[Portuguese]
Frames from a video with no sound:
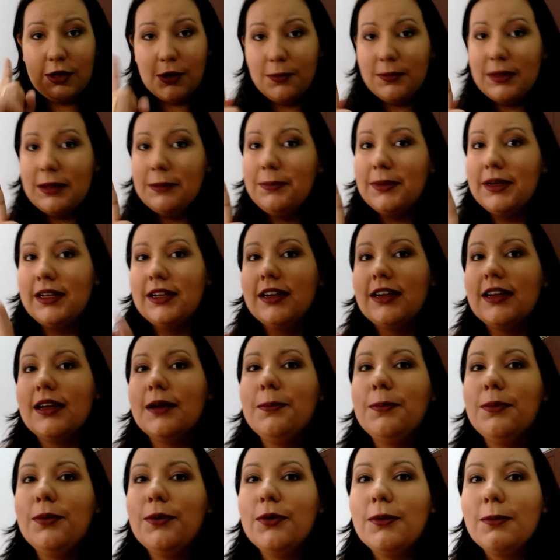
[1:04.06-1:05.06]
e uma
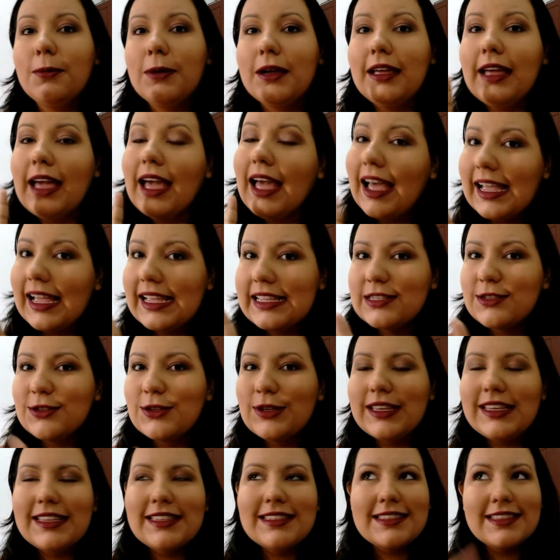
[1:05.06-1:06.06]
branca por
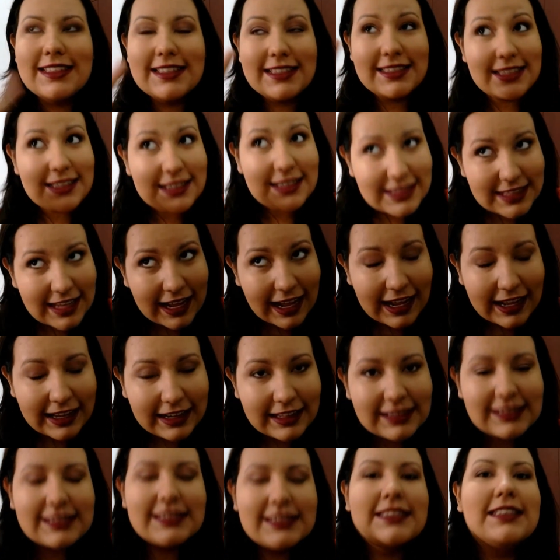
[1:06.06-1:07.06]
razões
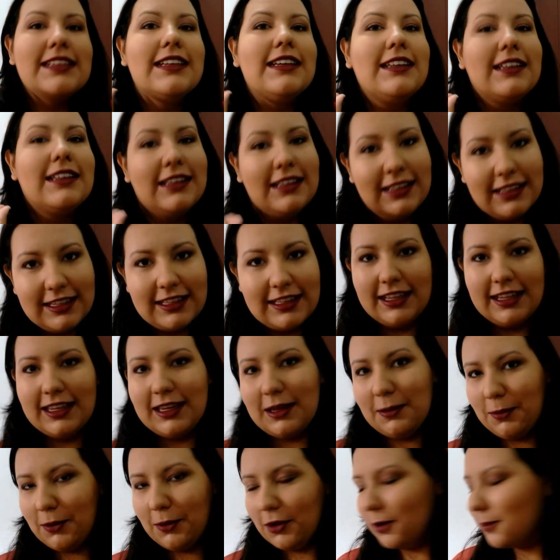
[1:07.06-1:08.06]
necessárias, que
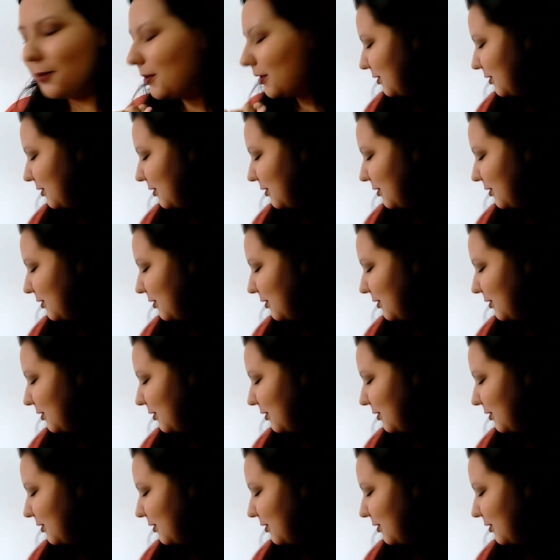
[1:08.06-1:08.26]
daqui a pouco eu